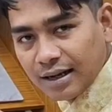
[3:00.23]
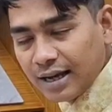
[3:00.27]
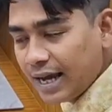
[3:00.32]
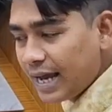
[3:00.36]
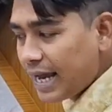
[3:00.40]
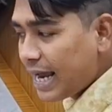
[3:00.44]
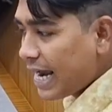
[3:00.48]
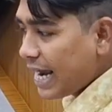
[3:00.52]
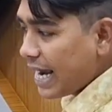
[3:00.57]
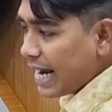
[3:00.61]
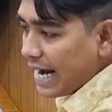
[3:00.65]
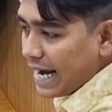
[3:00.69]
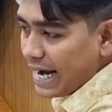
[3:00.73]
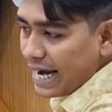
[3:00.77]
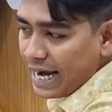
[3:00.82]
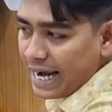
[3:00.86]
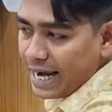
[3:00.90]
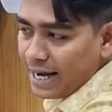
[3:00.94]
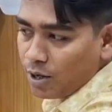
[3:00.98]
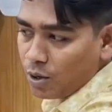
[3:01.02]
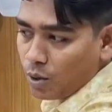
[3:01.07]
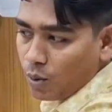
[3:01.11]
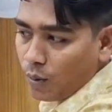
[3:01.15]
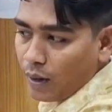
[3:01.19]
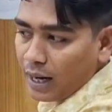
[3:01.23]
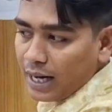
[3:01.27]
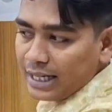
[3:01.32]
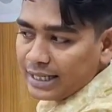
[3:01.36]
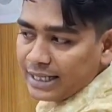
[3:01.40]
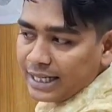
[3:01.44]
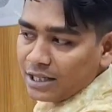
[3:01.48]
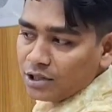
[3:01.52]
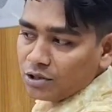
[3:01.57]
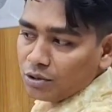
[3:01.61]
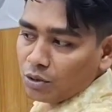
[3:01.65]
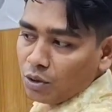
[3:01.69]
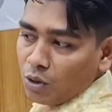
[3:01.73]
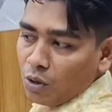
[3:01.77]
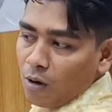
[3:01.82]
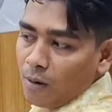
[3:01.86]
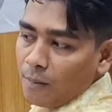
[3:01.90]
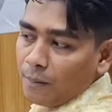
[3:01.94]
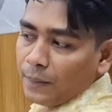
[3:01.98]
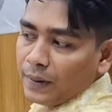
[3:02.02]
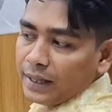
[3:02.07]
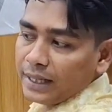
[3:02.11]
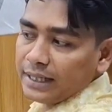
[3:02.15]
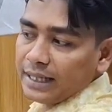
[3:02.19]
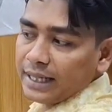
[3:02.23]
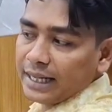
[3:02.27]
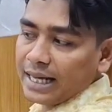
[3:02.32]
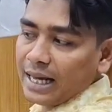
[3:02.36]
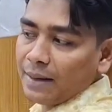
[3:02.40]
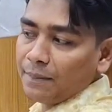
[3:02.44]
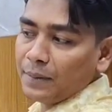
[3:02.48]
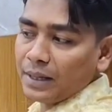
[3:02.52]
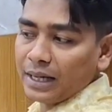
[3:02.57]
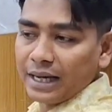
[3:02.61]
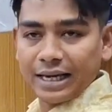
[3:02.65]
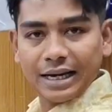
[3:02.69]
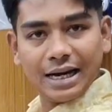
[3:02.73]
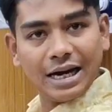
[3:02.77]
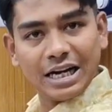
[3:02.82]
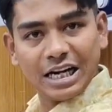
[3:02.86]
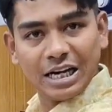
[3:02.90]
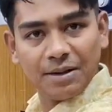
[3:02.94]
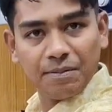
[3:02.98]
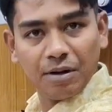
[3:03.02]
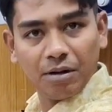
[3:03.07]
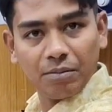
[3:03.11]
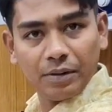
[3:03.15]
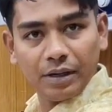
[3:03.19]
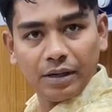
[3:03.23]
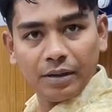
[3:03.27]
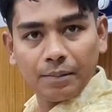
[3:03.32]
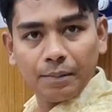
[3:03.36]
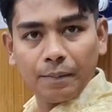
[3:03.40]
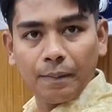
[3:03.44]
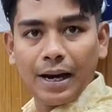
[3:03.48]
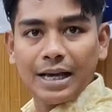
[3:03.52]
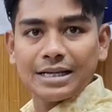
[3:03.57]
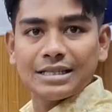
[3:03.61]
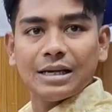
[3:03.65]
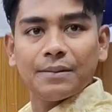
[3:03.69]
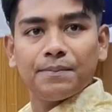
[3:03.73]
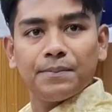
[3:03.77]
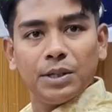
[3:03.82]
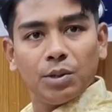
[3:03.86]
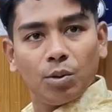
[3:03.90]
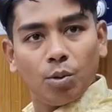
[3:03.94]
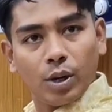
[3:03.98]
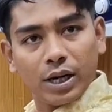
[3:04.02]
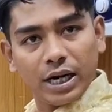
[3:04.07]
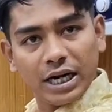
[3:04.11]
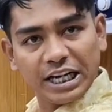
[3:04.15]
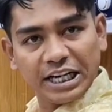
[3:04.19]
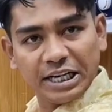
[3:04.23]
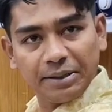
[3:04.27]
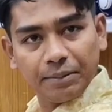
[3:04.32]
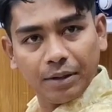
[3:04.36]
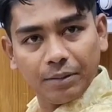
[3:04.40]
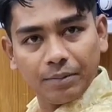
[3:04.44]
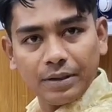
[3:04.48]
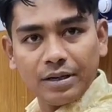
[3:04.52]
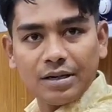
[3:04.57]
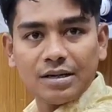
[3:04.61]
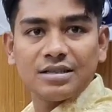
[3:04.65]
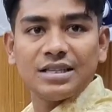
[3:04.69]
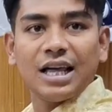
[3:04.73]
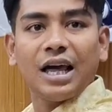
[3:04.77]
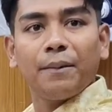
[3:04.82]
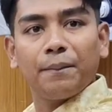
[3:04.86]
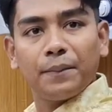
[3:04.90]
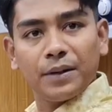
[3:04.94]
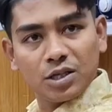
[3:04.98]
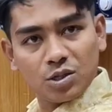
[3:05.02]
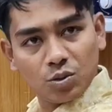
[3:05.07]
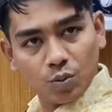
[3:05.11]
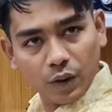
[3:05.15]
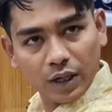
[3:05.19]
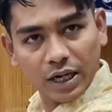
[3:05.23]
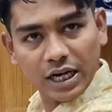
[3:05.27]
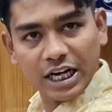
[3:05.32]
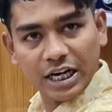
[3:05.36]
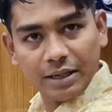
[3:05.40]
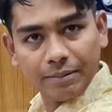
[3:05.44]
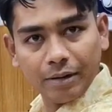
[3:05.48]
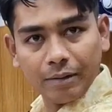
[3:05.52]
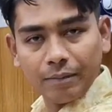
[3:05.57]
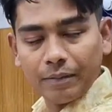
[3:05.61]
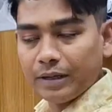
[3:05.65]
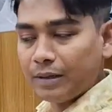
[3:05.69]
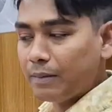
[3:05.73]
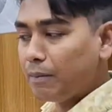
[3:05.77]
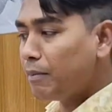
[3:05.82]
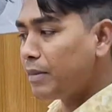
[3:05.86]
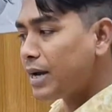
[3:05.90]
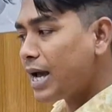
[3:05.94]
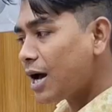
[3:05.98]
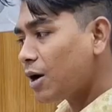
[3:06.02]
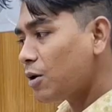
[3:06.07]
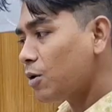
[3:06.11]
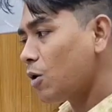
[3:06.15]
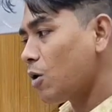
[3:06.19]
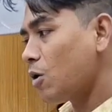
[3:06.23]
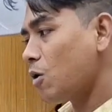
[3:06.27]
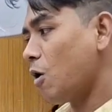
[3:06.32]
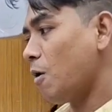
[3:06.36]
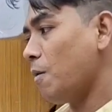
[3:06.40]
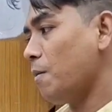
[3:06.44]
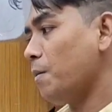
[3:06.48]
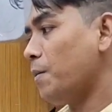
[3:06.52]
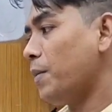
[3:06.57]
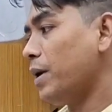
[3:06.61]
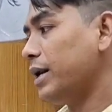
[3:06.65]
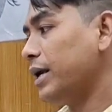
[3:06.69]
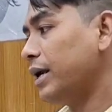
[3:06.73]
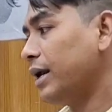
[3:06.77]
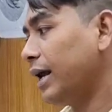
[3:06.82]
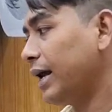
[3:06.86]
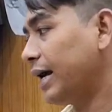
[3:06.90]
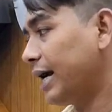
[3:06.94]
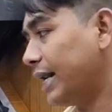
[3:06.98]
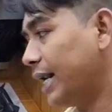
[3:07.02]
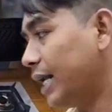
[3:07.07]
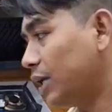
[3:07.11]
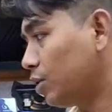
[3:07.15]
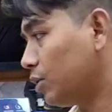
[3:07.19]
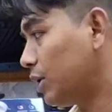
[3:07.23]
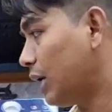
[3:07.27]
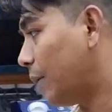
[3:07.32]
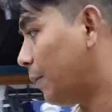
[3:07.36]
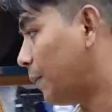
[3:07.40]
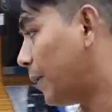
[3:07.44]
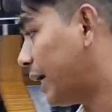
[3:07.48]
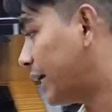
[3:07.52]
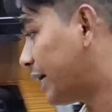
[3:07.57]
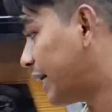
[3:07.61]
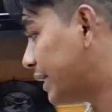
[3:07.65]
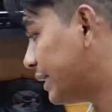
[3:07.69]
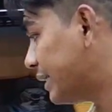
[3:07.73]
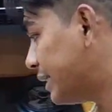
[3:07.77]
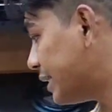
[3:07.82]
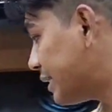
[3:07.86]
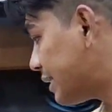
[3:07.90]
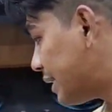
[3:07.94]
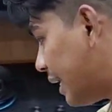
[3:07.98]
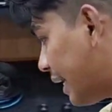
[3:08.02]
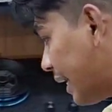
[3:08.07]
আচ্ছা রাইট এই কয়েলটার জন্য কোম্পানি থেকে আপনি গ্যারান্টি পাবেন প্লাস আচ্ছা। আপনি ওয়ারেন্টি পাবেন সার্ভিস আচ্ছা। ওয়ারেন্টি পাবেন মিয়াকো আচ্ছা। কোম্পানির এখানে যদি আপনি একটা জিনিস